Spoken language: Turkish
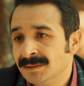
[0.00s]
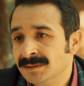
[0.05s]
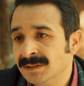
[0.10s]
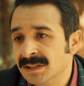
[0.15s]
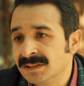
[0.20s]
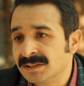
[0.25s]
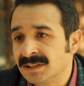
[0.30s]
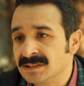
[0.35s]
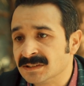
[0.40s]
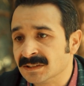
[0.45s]

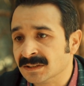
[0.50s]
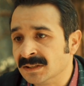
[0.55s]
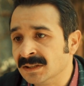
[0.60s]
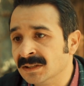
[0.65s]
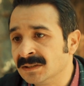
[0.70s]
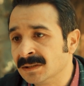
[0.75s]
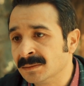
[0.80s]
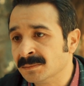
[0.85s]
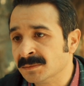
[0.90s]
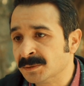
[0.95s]
neşesini
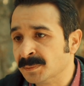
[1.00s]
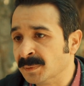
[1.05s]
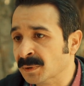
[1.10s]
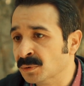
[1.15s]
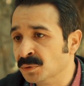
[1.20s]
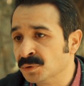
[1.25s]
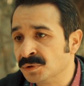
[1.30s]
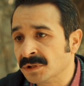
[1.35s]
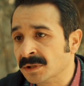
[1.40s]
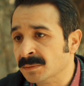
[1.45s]
yitirmiş bir
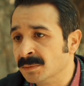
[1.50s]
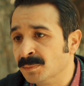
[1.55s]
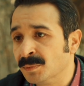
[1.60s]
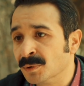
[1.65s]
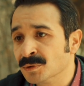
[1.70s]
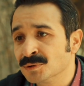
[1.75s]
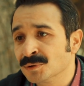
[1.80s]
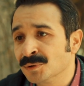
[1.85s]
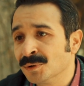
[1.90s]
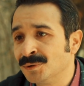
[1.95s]
kuş gibi
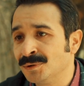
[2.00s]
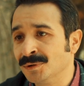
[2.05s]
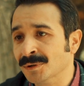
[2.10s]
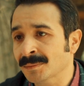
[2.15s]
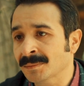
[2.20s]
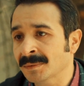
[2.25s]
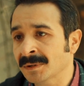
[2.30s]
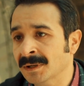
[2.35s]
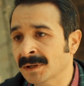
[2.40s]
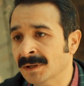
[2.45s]
bozuk
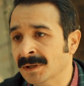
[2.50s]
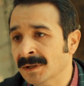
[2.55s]
ötüyorum.